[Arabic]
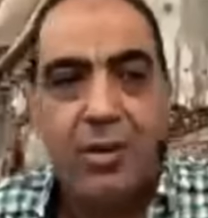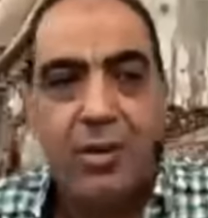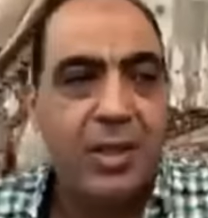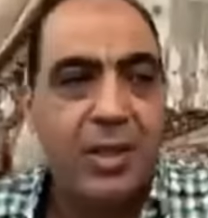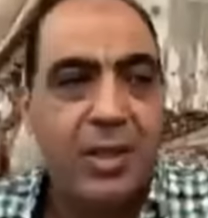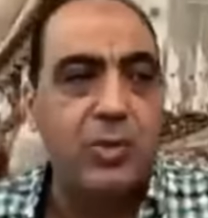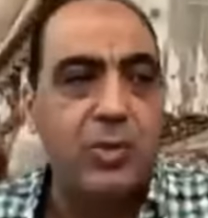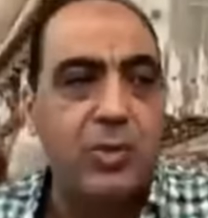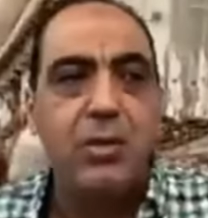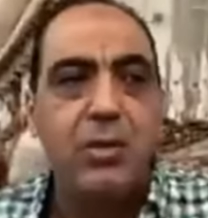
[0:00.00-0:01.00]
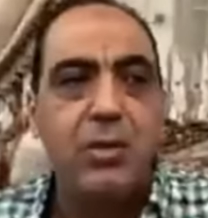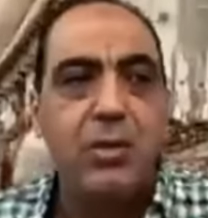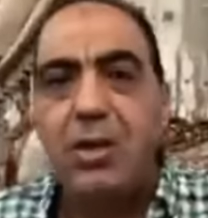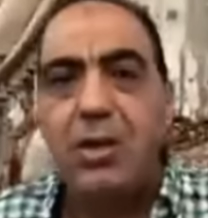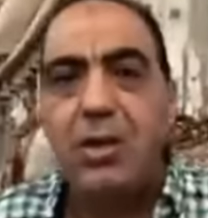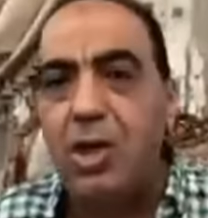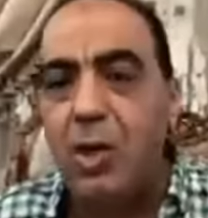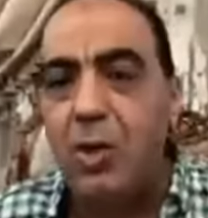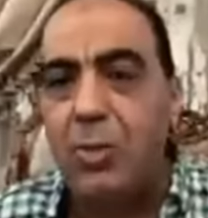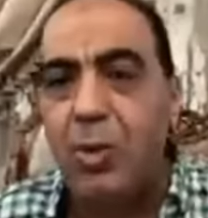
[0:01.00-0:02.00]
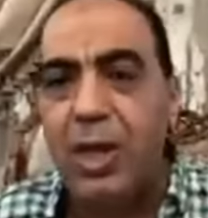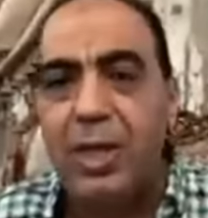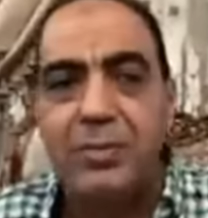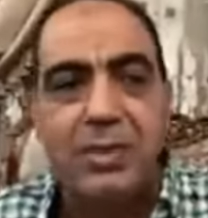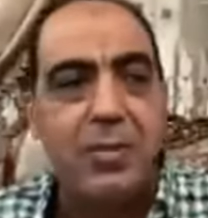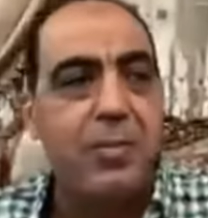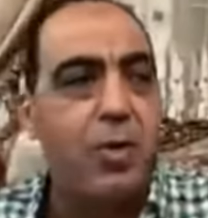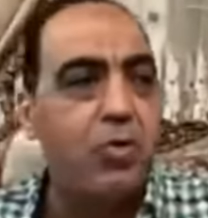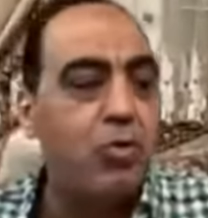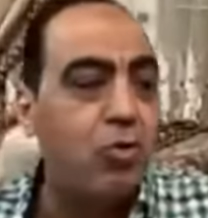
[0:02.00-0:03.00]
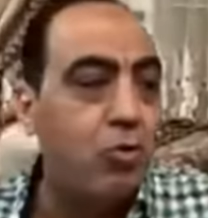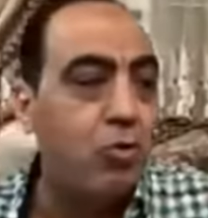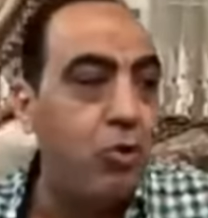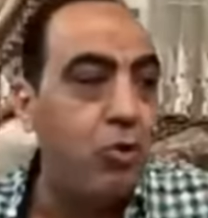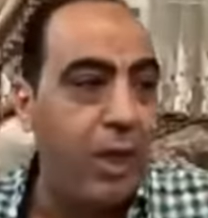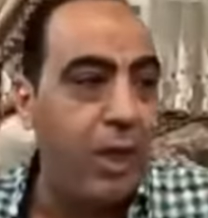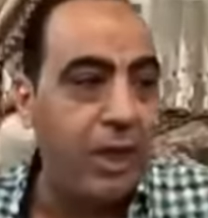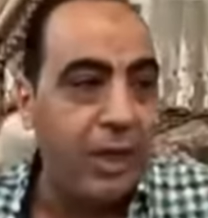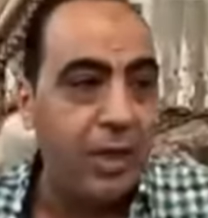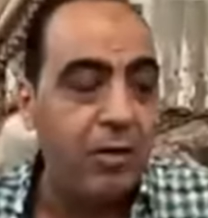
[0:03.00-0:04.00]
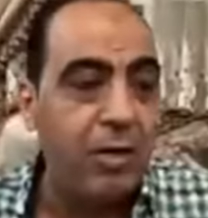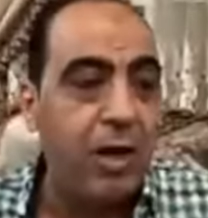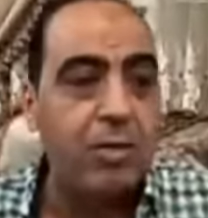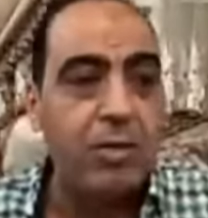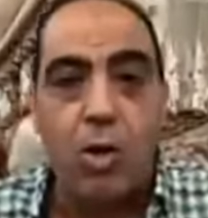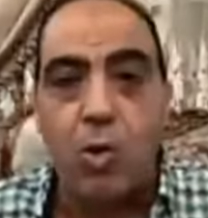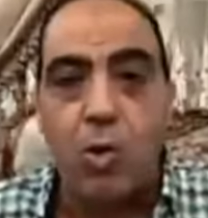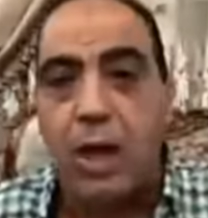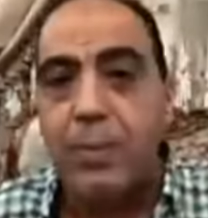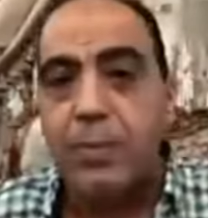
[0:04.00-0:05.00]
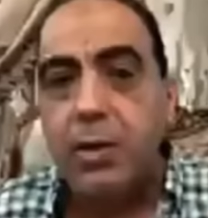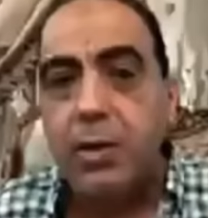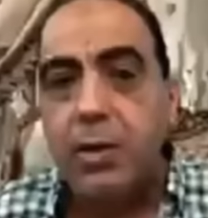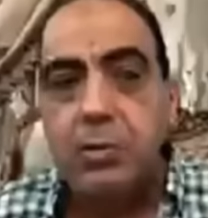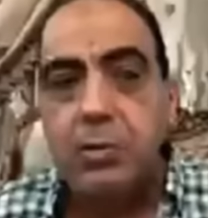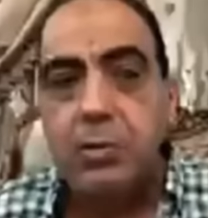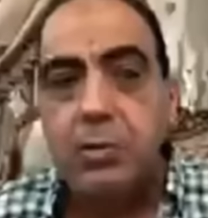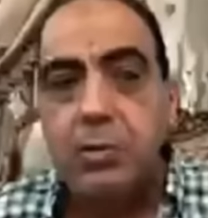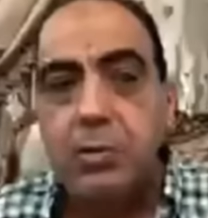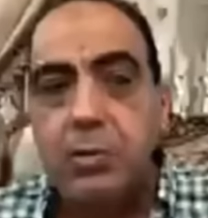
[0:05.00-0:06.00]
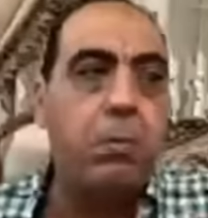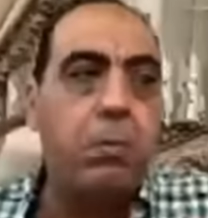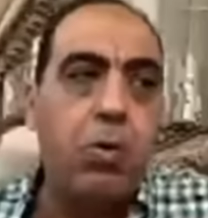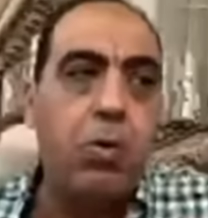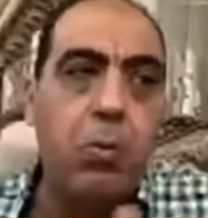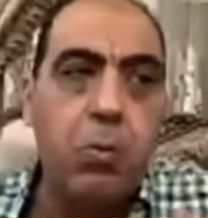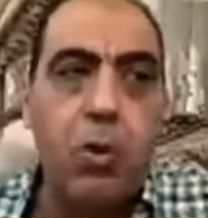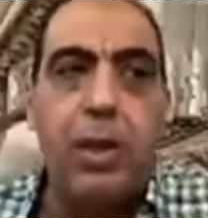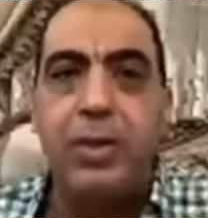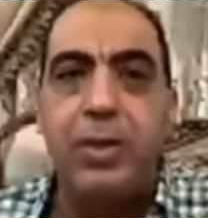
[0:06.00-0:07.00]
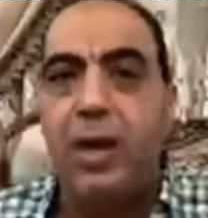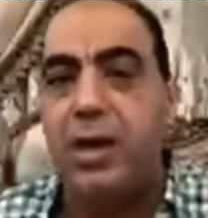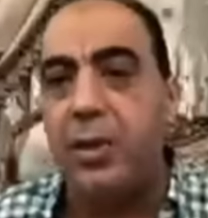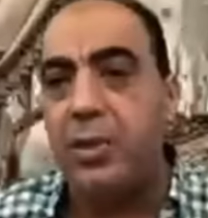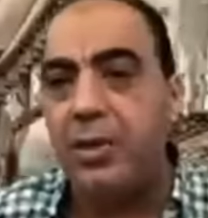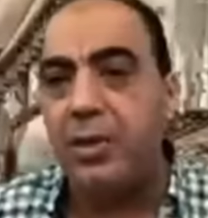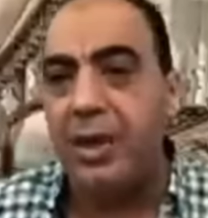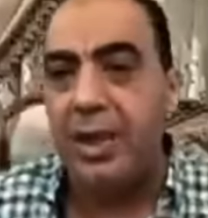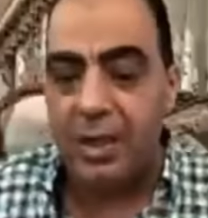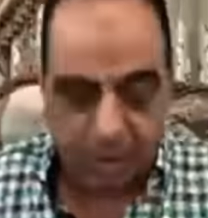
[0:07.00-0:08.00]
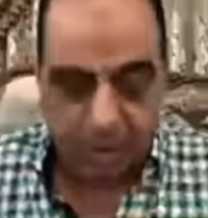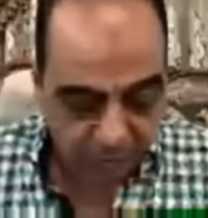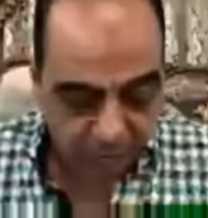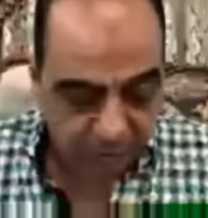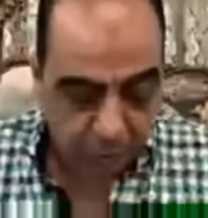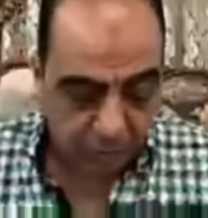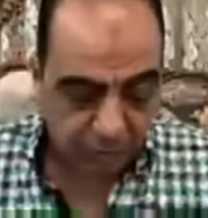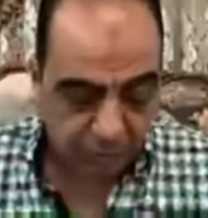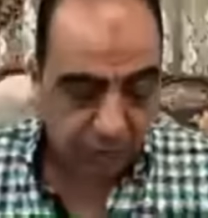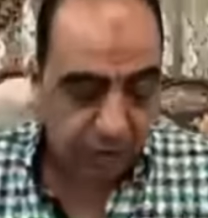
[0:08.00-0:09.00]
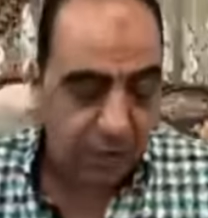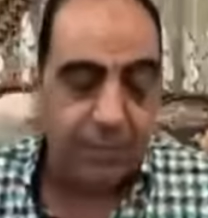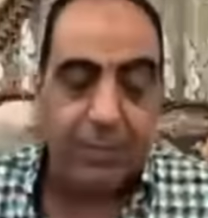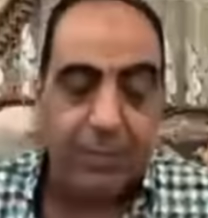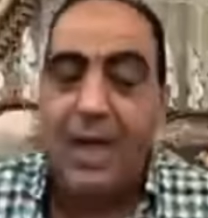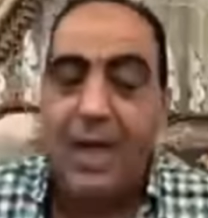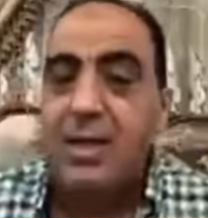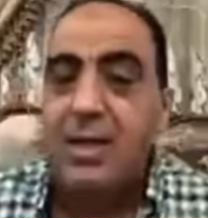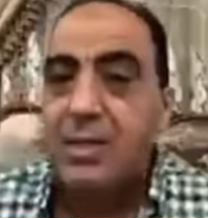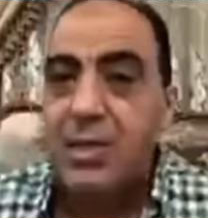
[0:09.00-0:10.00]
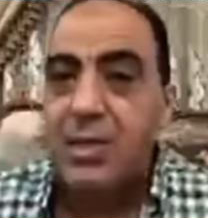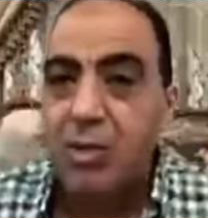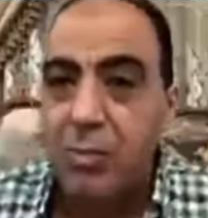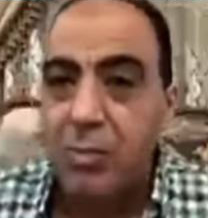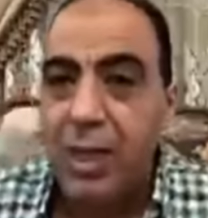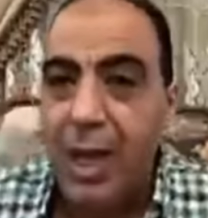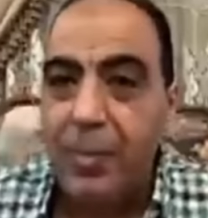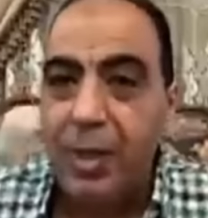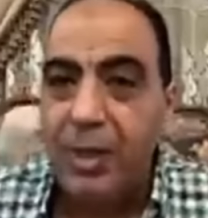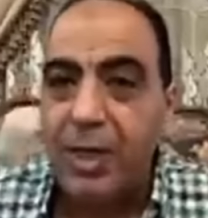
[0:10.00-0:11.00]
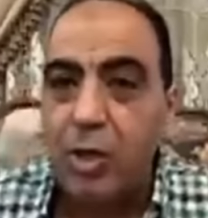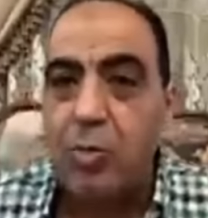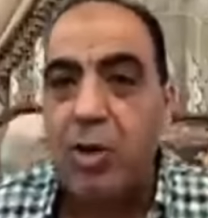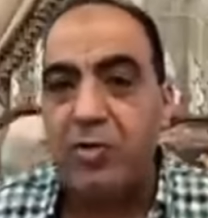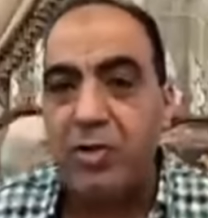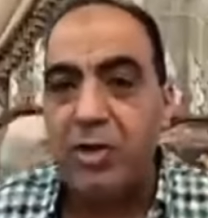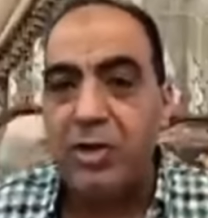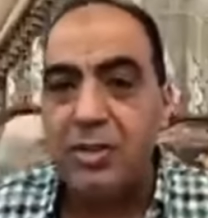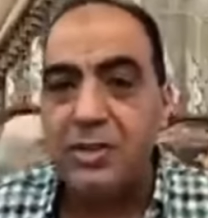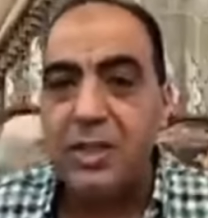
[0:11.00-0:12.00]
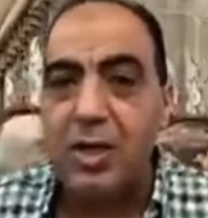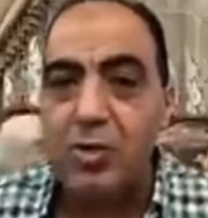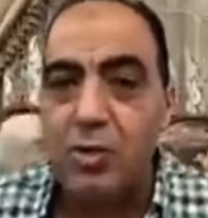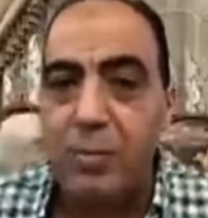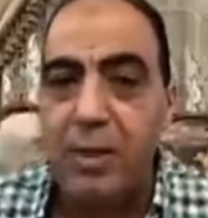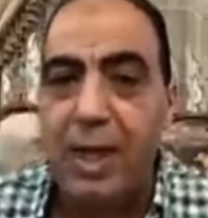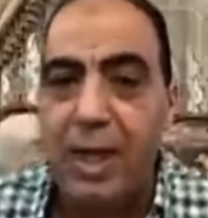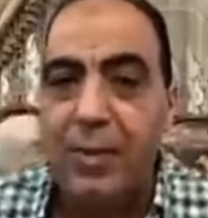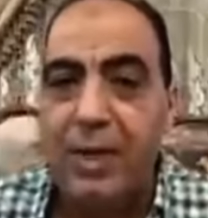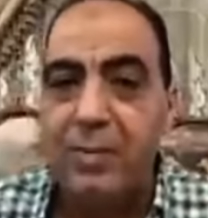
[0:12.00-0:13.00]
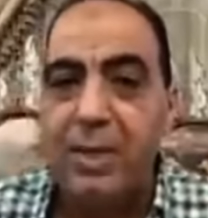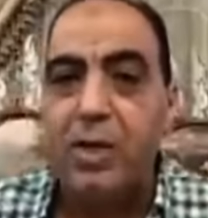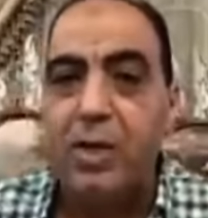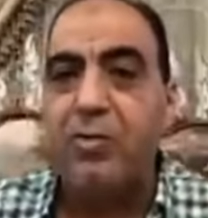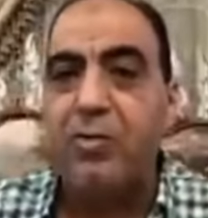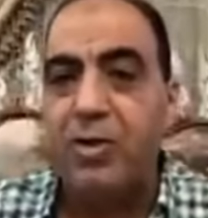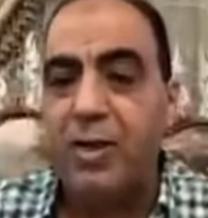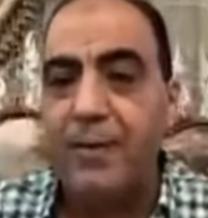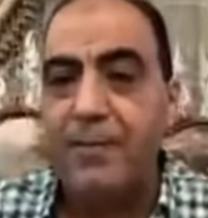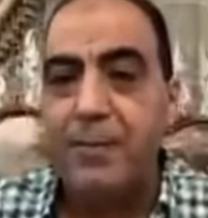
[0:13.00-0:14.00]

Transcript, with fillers: فميكاسوني اللي هو مهاجم سيمبا قلت لكم ان عينه عليه لكن النهارده هو طلع ضرب قنبله من العيار الثقيل في جنوب افريقيا لما قال سنضم لاعبا من جنوب افريقيا سنضم لاعبا من جنوب افريقيا